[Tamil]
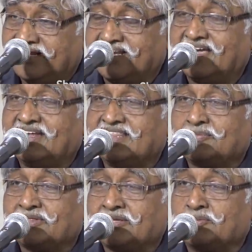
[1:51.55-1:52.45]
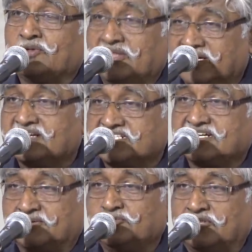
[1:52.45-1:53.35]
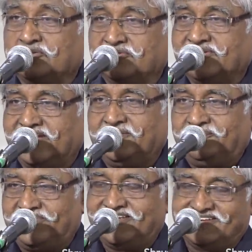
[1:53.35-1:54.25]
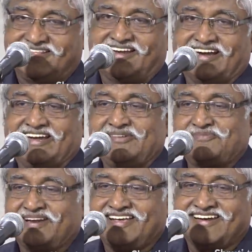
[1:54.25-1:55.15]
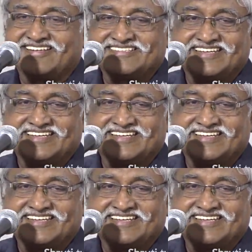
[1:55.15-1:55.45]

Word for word: ரெண்டாயிரத்தி பத்தொன்பதில் கிருஷ்ணனும் உதவவில்லை அதுதான் அடிப்படையாக